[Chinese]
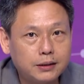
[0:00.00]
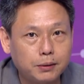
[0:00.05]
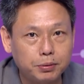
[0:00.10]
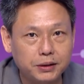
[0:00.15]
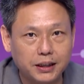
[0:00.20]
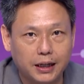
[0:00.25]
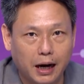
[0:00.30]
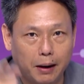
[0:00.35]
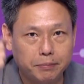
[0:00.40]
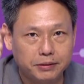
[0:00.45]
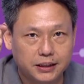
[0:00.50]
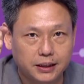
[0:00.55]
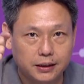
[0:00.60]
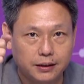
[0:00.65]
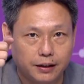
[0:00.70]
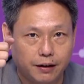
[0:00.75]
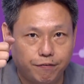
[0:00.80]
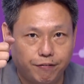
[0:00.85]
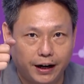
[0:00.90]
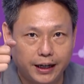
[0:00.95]
是不是根本
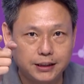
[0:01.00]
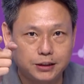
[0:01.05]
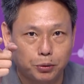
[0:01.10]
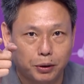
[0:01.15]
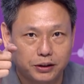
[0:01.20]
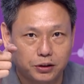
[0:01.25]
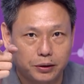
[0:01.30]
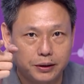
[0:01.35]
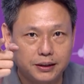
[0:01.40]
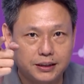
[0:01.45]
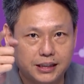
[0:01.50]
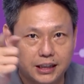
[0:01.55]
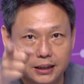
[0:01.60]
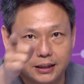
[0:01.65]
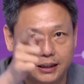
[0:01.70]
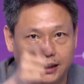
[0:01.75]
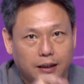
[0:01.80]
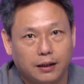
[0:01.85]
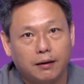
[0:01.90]
是你防疫指挥中心自